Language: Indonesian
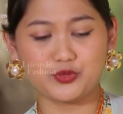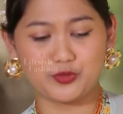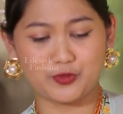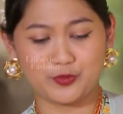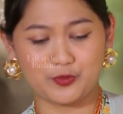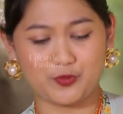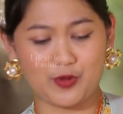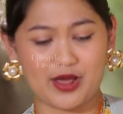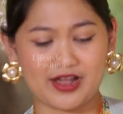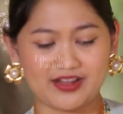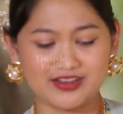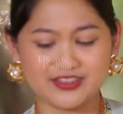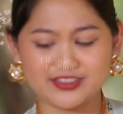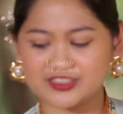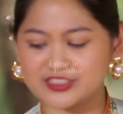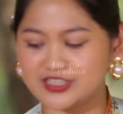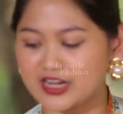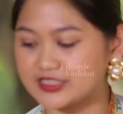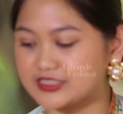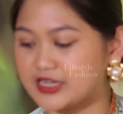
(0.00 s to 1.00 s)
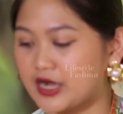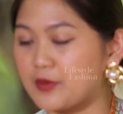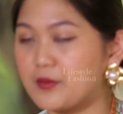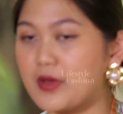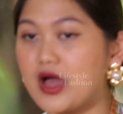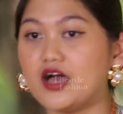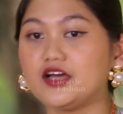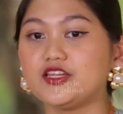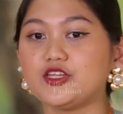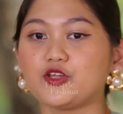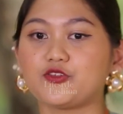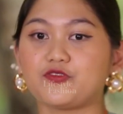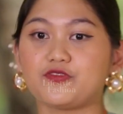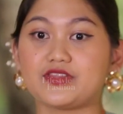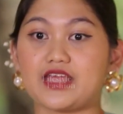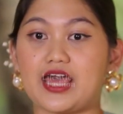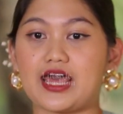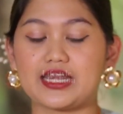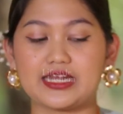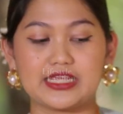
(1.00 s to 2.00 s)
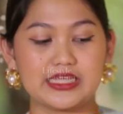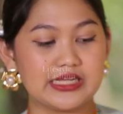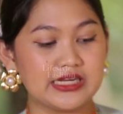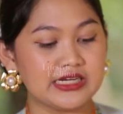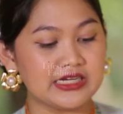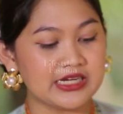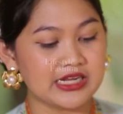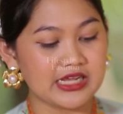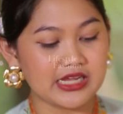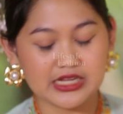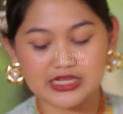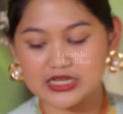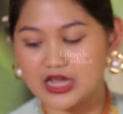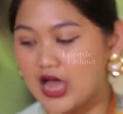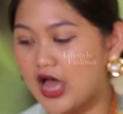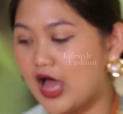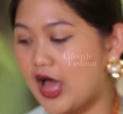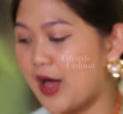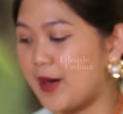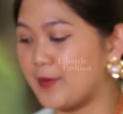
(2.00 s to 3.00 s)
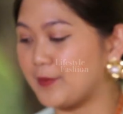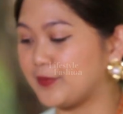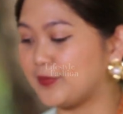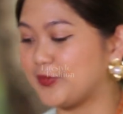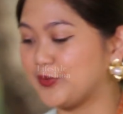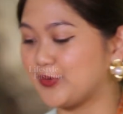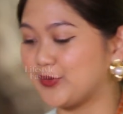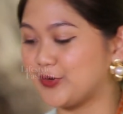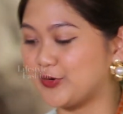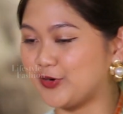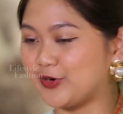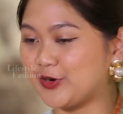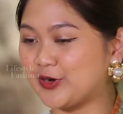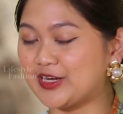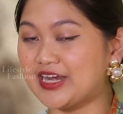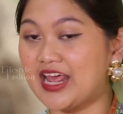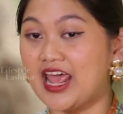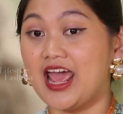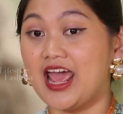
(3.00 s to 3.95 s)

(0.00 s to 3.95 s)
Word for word: Tuh, warnanya cerah-cerah banget outfit hari ini. Ya ampun.